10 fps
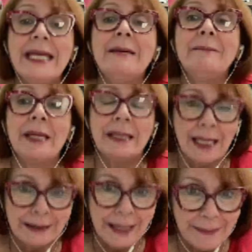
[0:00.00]

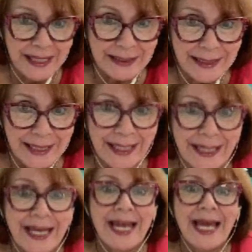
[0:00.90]

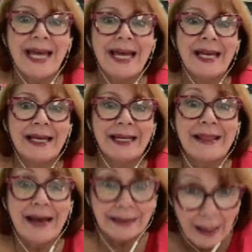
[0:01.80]
inmediatamente eh,
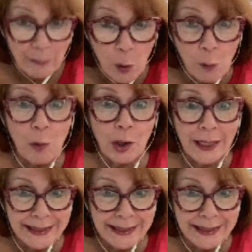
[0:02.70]
redactamos un